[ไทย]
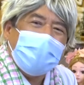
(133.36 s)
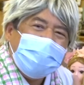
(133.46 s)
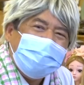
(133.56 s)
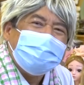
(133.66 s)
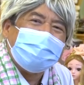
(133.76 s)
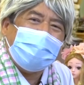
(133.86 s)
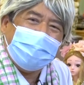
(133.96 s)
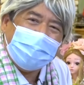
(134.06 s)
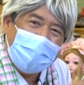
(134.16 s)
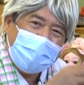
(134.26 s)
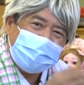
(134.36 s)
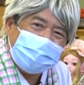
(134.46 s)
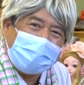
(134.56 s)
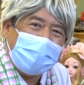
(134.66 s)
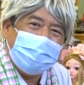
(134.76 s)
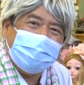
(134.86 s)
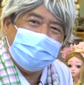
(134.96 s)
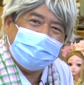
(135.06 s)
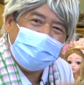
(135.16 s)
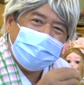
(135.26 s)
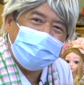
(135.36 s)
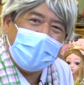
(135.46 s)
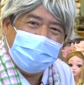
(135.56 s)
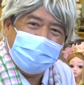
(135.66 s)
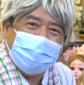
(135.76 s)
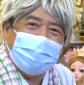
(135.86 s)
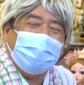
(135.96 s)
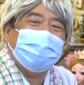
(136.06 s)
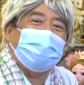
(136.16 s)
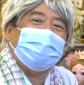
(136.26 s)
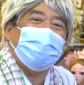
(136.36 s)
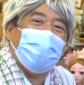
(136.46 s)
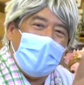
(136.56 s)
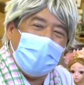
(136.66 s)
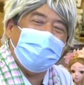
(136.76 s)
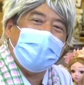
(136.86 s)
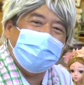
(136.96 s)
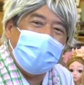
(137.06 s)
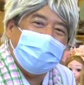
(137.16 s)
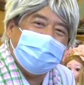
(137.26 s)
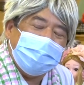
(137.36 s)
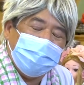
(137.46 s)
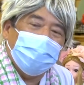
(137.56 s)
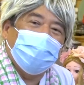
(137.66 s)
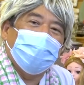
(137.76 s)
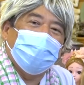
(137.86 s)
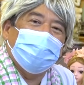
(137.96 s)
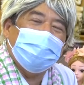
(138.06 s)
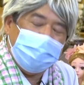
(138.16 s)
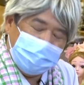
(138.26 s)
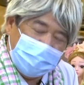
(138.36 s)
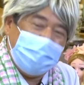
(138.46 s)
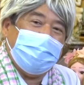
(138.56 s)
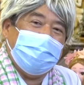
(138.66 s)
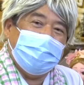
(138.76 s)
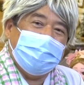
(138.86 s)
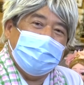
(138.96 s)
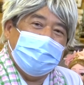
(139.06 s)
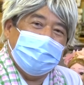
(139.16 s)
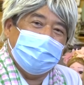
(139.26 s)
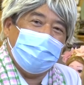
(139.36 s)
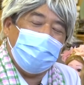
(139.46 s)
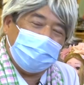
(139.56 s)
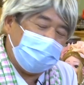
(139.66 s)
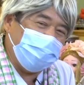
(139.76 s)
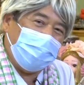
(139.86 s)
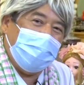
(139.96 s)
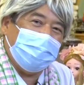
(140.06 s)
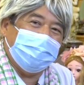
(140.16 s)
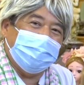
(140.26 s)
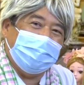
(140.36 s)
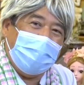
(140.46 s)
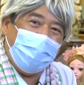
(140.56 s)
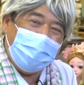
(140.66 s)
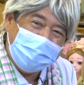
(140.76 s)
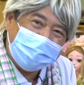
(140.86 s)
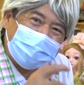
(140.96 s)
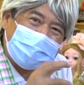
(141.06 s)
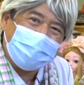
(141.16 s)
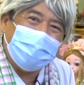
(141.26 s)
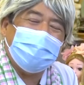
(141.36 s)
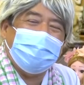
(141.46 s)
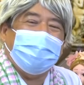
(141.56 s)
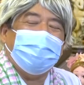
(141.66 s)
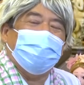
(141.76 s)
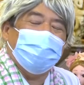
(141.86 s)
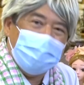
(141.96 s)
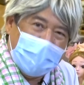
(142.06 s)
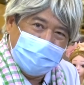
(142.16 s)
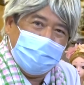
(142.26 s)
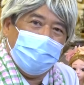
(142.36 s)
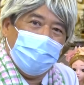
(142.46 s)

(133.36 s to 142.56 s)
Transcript: เพื่ออะไรทำไม หลังจากที่วางมือไปเกือบหนึ่งปี ท่านบอกท่านหยุดแล้ว แต่วันนี้ต้องกลับมาเขียนใหม่